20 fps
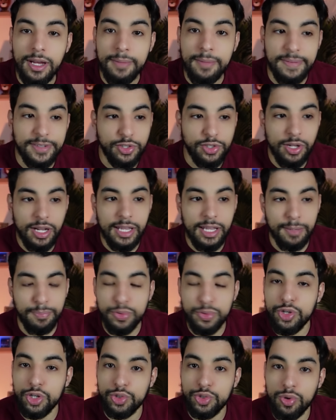Parce que là, il y a
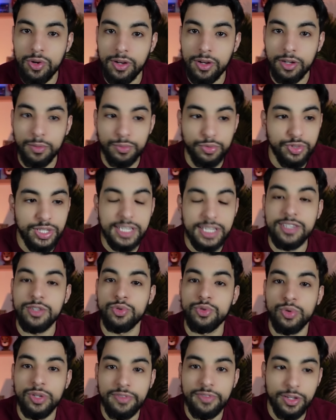plusieurs joueurs, comme je vous dis, qui se
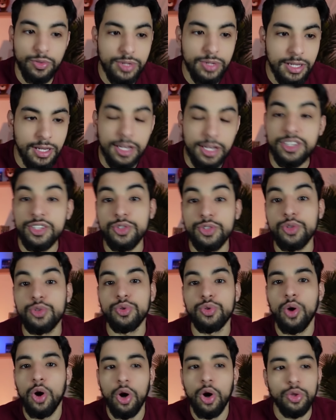sont évanouis, qui se
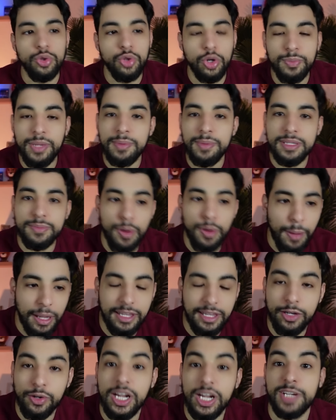sont endormis un petit peu après le
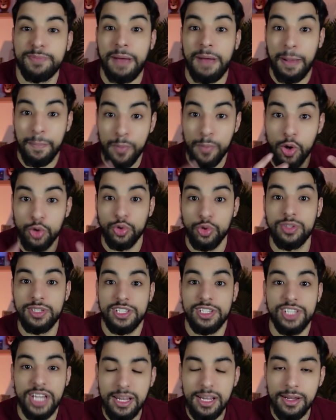décollage par manque
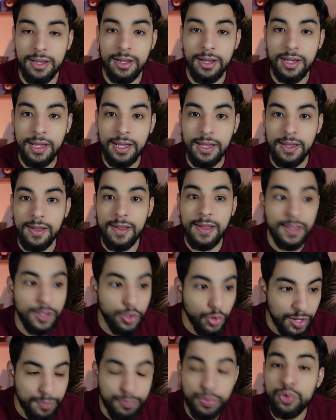d'oxygène, et
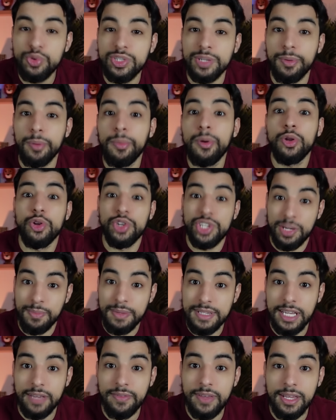qui auraient pu tout simplement ne
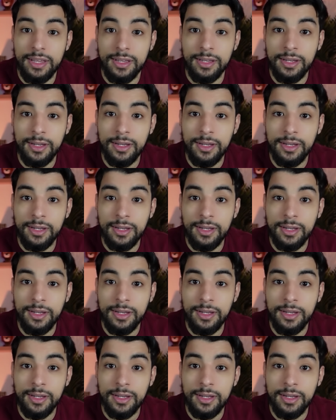jamais se réveiller.